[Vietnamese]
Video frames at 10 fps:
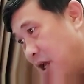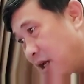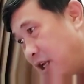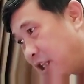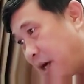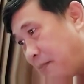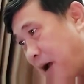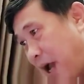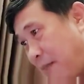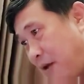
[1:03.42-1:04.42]
Đi tầm
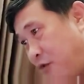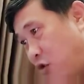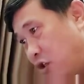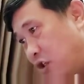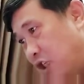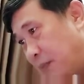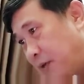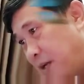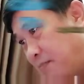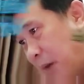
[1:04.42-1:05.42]
20 phút, Diệp
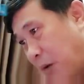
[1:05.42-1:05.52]
Thiên